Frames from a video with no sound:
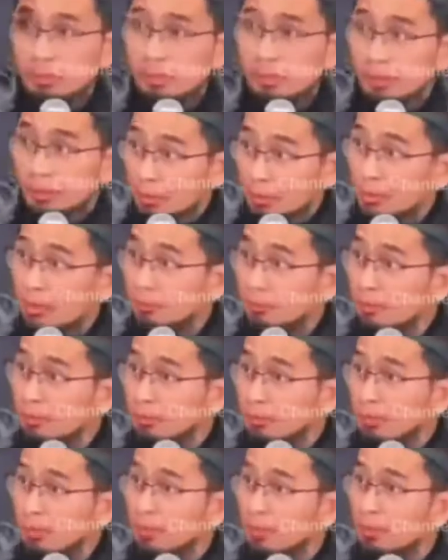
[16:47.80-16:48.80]
Yuk, yang di
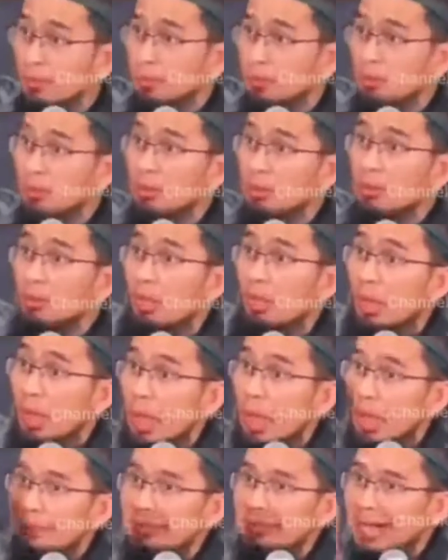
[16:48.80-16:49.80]
KBP.
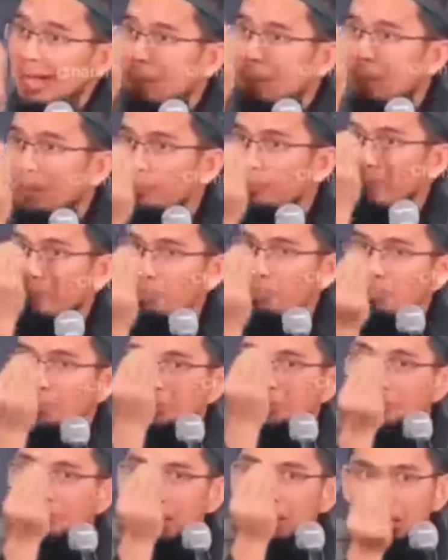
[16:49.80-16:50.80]
Ada awal
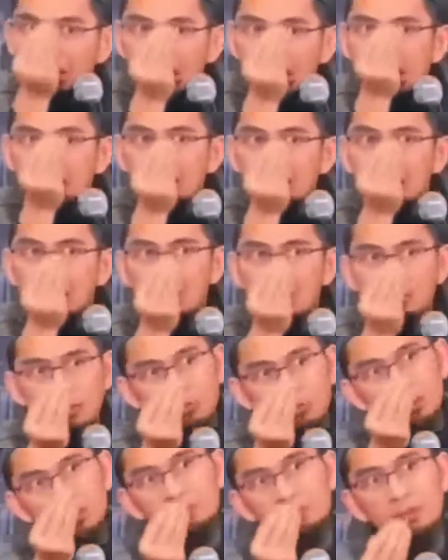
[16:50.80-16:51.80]
pembuka di awal
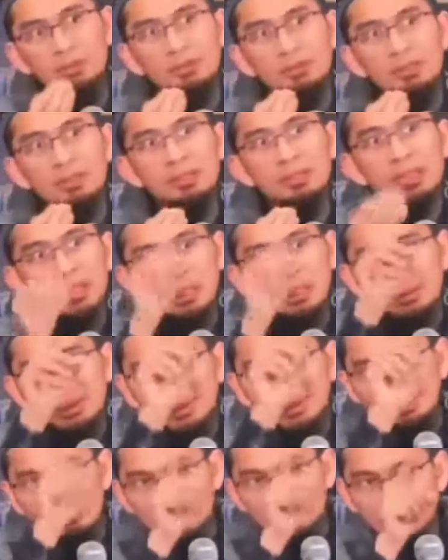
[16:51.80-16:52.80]
sebelum Al-Fatihah yang kalau
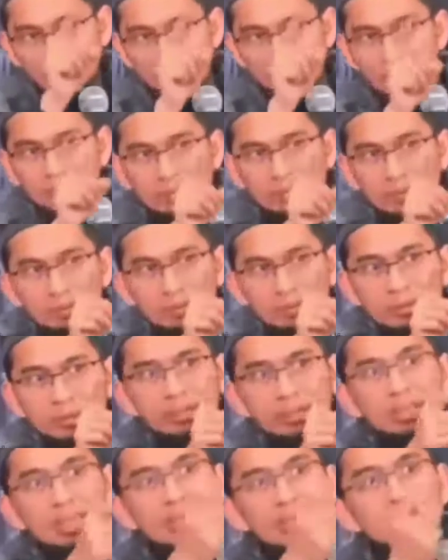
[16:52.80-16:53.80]
Anda benar bacanya,
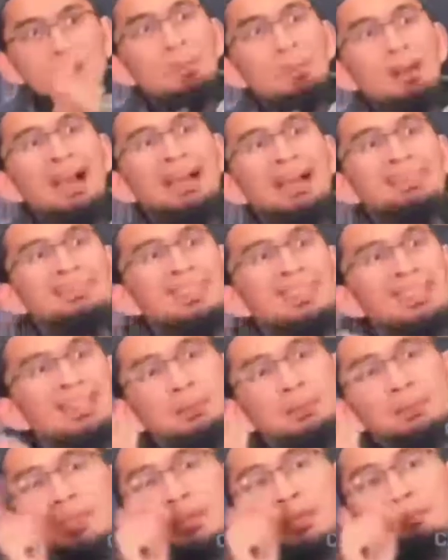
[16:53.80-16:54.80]
itu pengantar
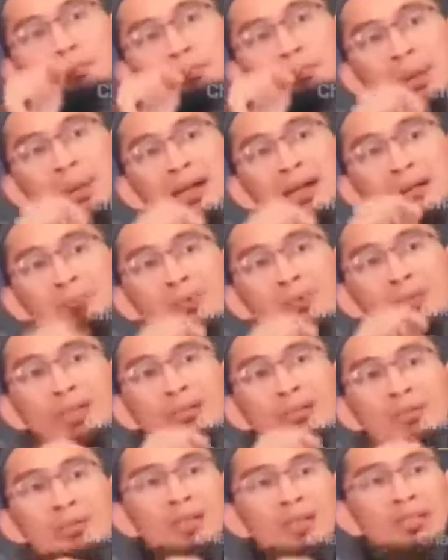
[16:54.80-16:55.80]
kepada
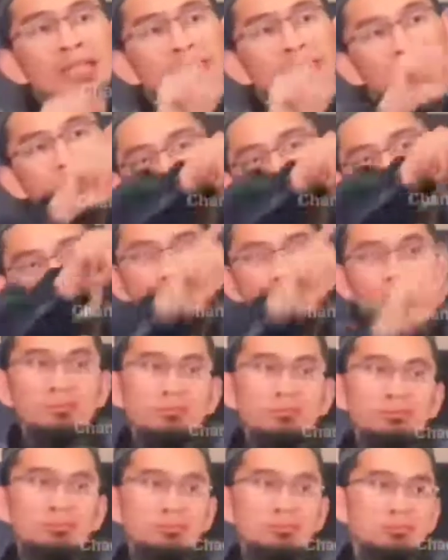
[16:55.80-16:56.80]
pengambulan doa di Al-Fatihah.
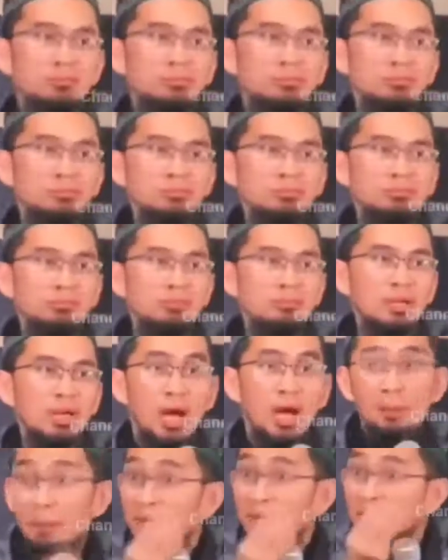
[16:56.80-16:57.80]

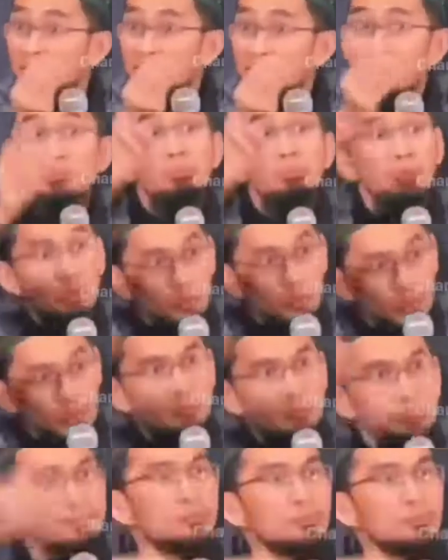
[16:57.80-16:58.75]
Apa itu? Besok.